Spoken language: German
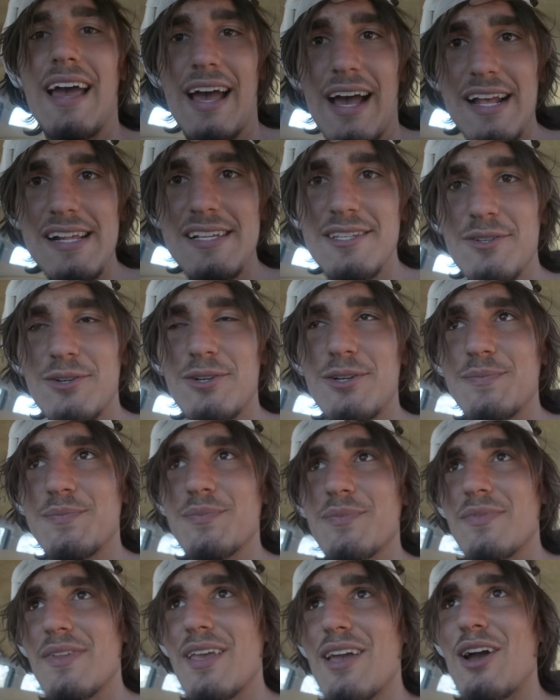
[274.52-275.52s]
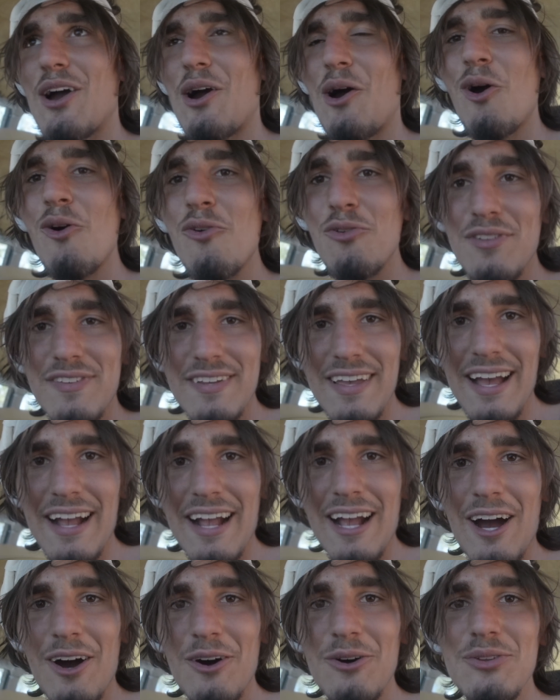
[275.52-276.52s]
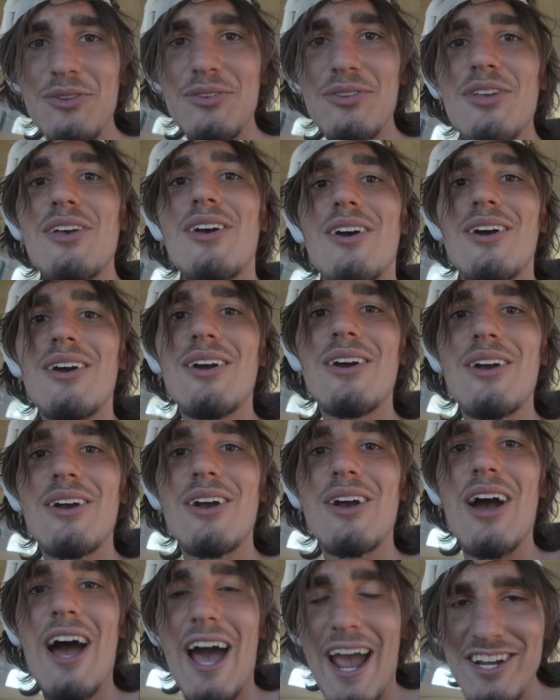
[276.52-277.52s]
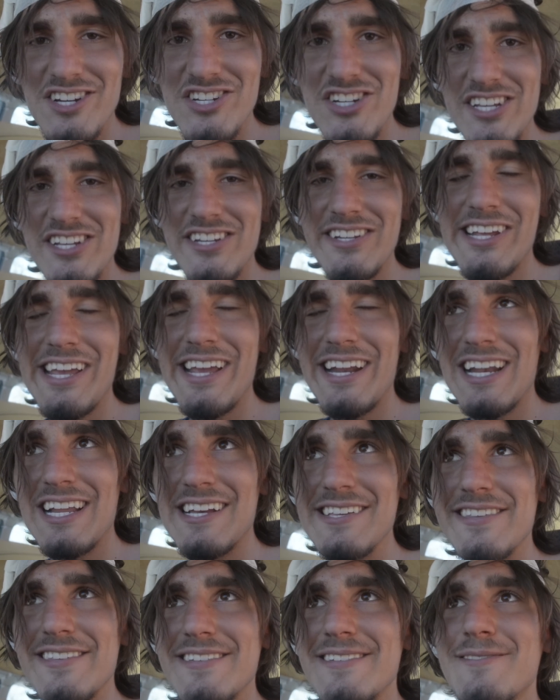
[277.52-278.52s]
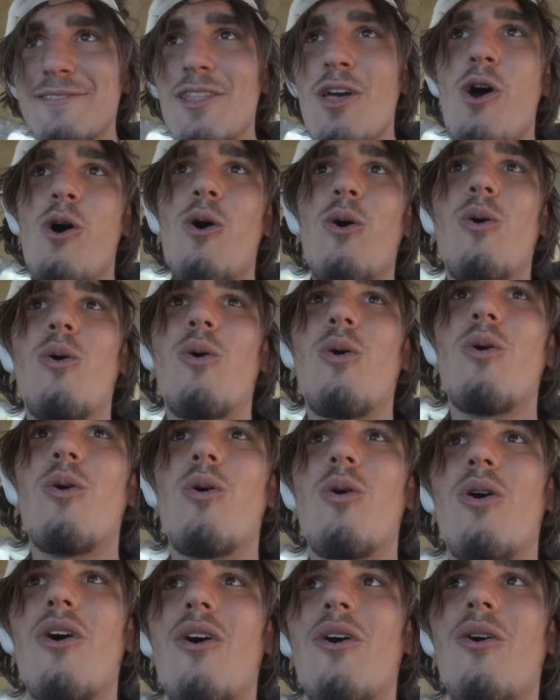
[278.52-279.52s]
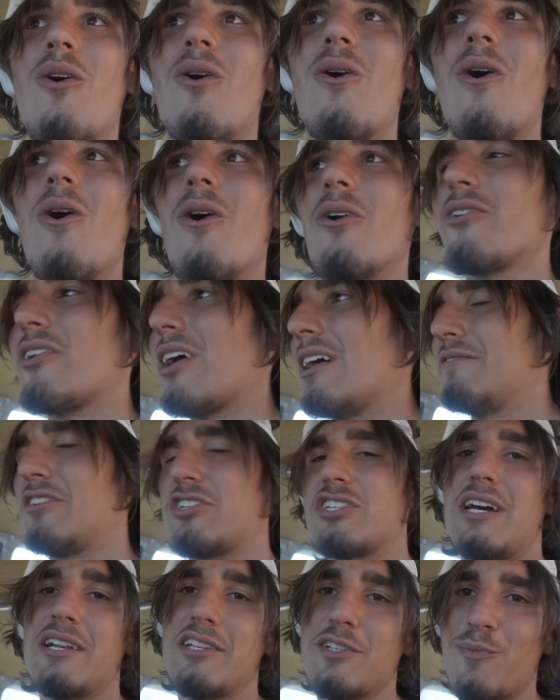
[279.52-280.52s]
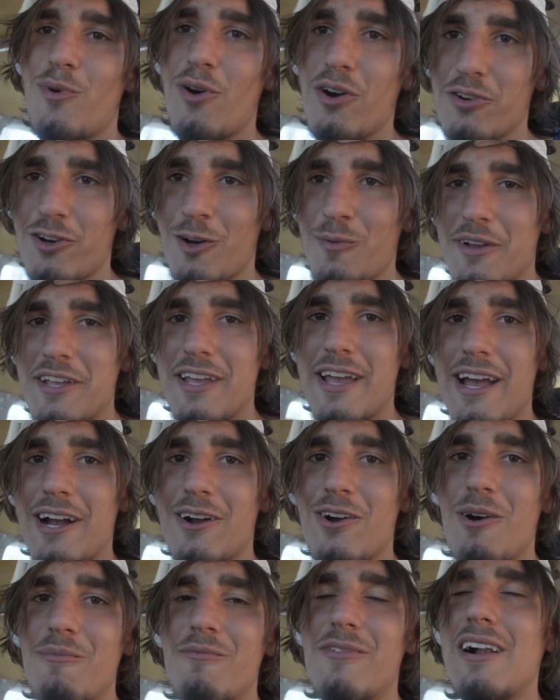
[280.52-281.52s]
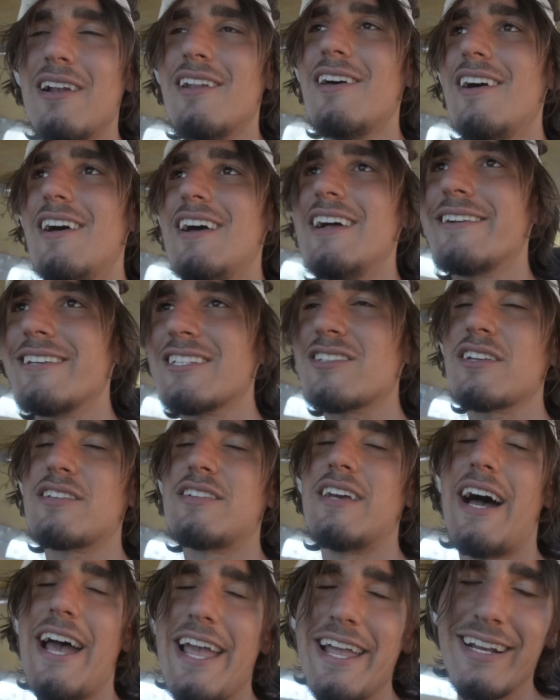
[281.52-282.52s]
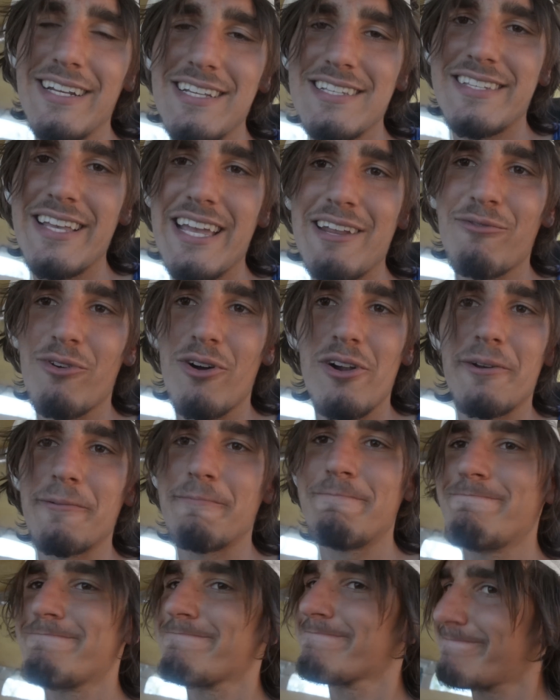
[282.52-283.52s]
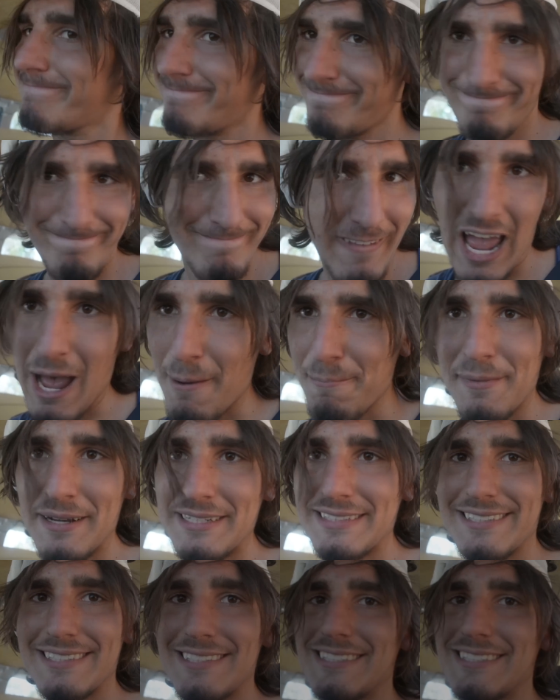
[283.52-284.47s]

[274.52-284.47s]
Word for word: Also auf ins Krankenhaus, einen Stich nähen lassen und dann wahrscheinlich morgen nochmal hierher kommen, weil das, was wir eigentlich sehen wollten, haben wir nicht